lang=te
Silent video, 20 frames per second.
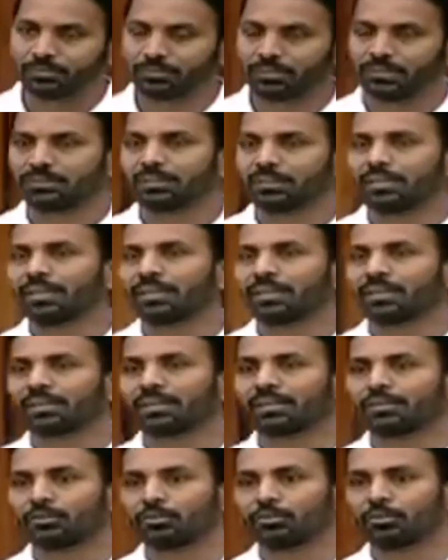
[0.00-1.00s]
పిక్చర్ లాగా
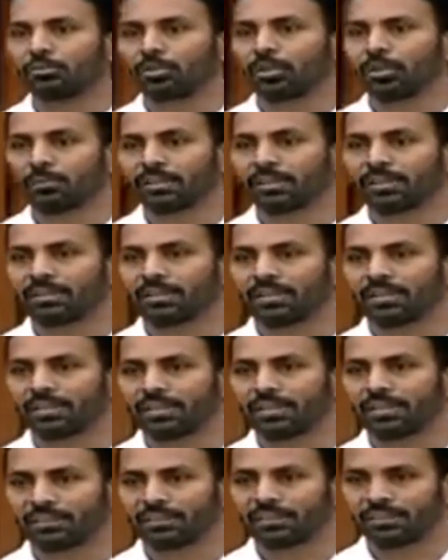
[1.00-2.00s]
దోమలపై
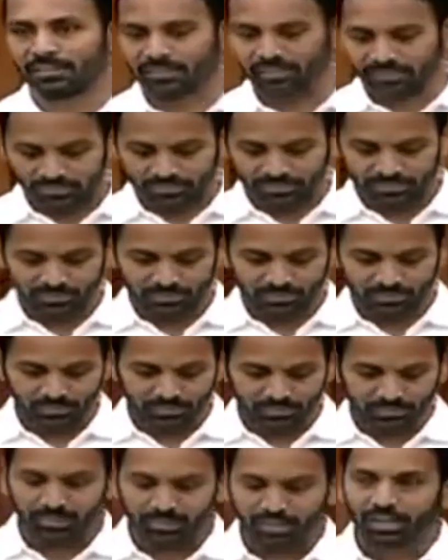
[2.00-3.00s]
దండయాత్ర
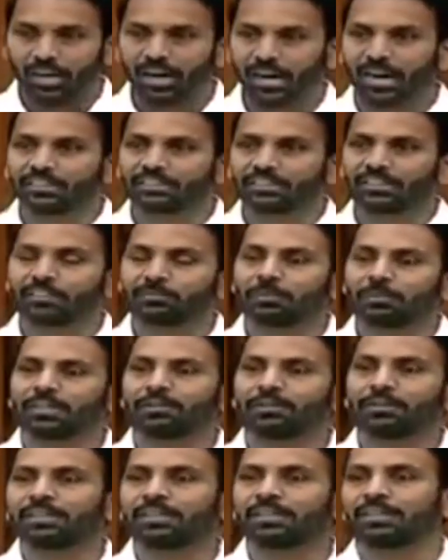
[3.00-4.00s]

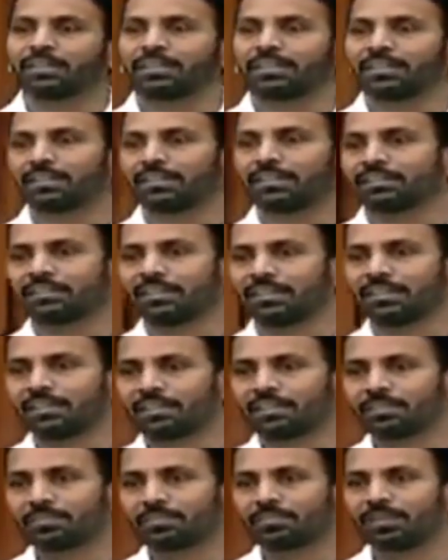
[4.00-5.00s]
హాస్యాస్పదం అంటే ఏంది అధ్యక్ష
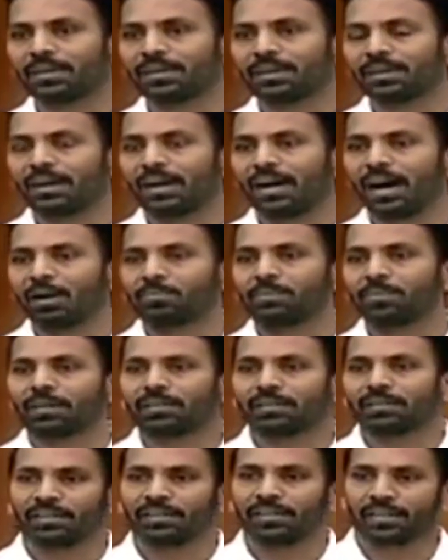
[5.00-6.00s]
ఆ
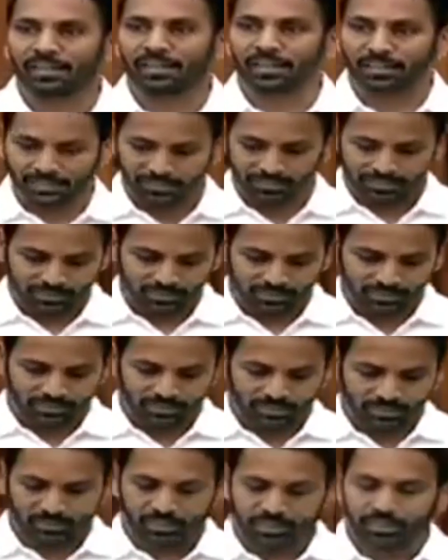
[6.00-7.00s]
పక్కనే
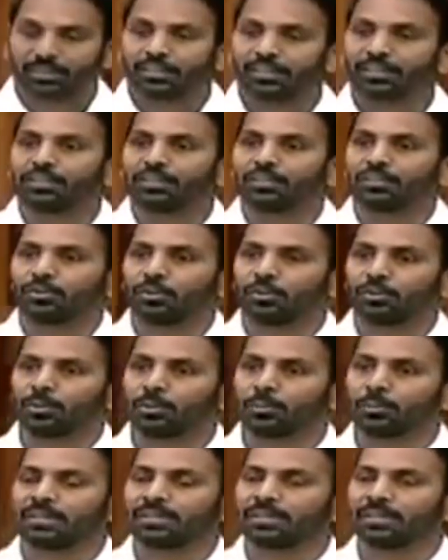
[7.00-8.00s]

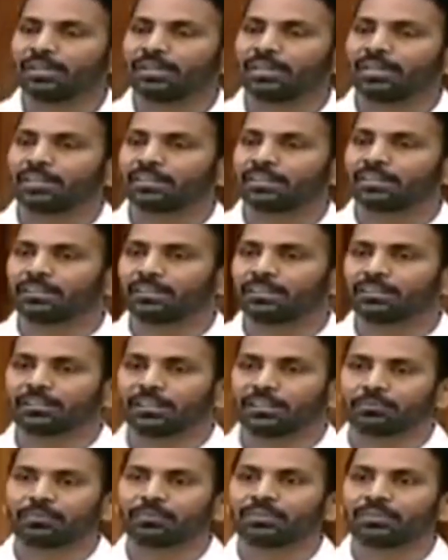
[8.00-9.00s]
దోమలపై దండయాత్ర
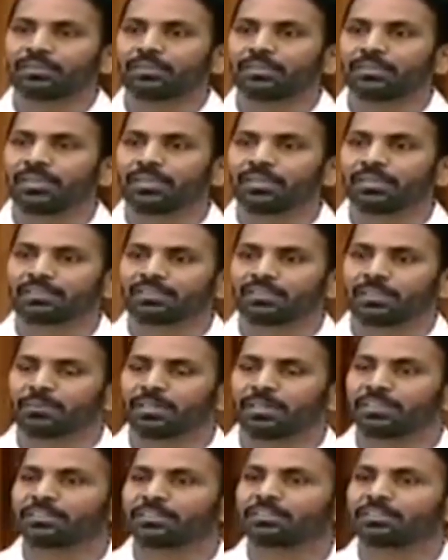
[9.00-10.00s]
చేశాం దాన్ని
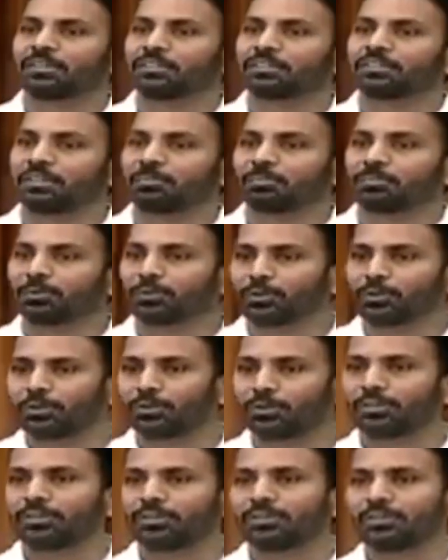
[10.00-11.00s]
సంహరించామని
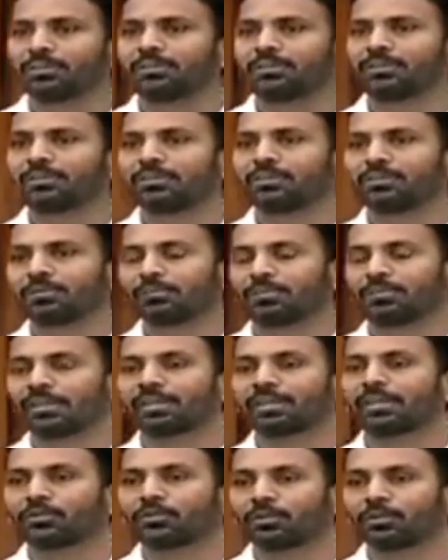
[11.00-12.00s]
చెప్పుకుంటూ
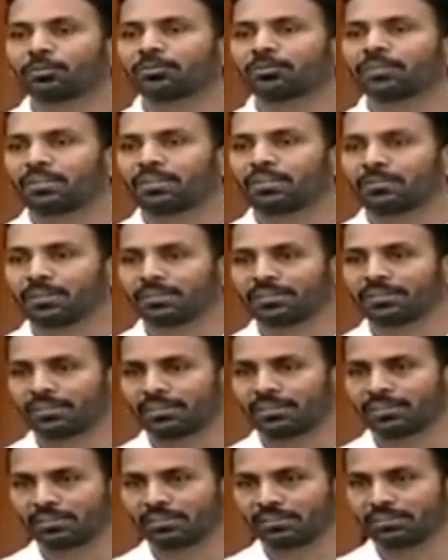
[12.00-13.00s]
పక్కన దోమతెరలు
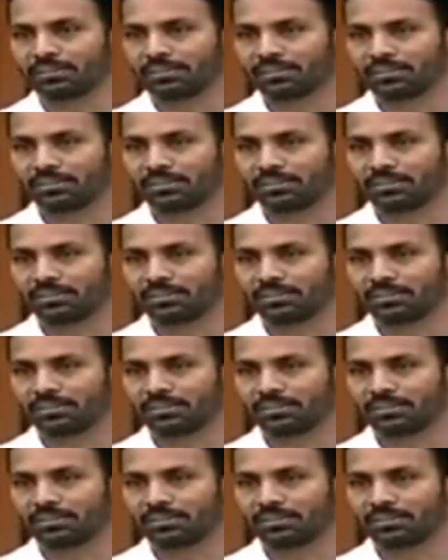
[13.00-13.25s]
పంచారు అధ్యక్ష